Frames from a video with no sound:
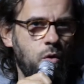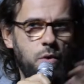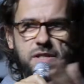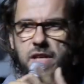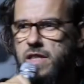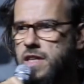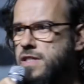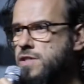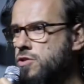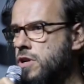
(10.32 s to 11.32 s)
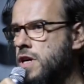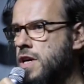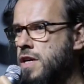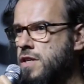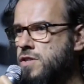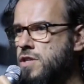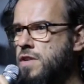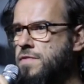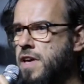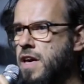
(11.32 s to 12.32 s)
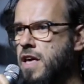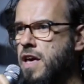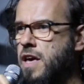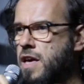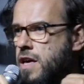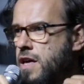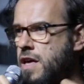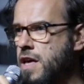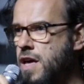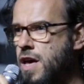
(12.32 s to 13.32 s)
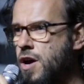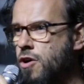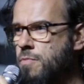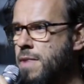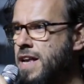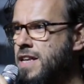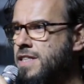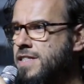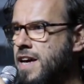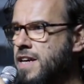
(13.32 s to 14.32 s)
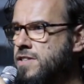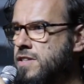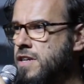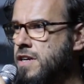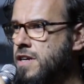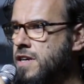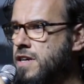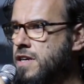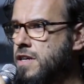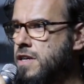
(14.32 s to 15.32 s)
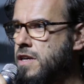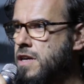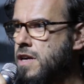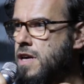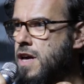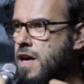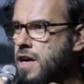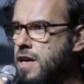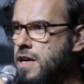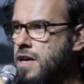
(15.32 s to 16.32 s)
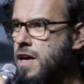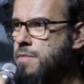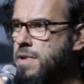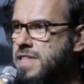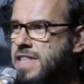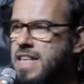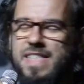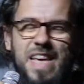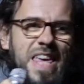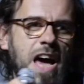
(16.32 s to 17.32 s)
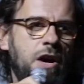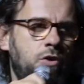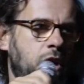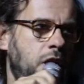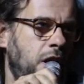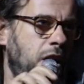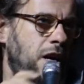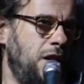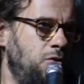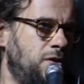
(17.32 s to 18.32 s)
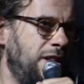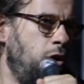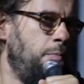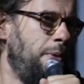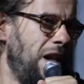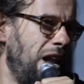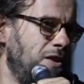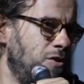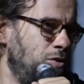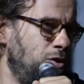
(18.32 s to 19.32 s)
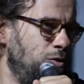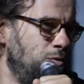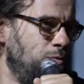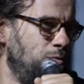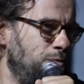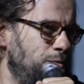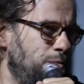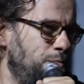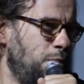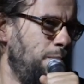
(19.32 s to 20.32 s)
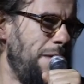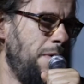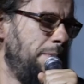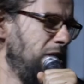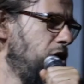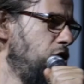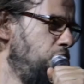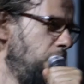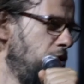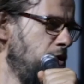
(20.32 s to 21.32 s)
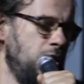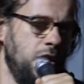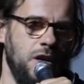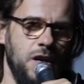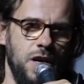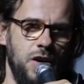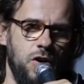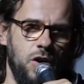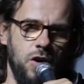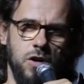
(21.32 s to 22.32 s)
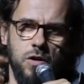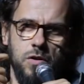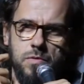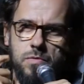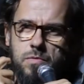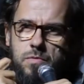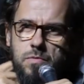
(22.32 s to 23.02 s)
questa attenzione significa che ormai inizia a essere abbastanza chiaro che non stiamo parlando di un problema passeggero. Io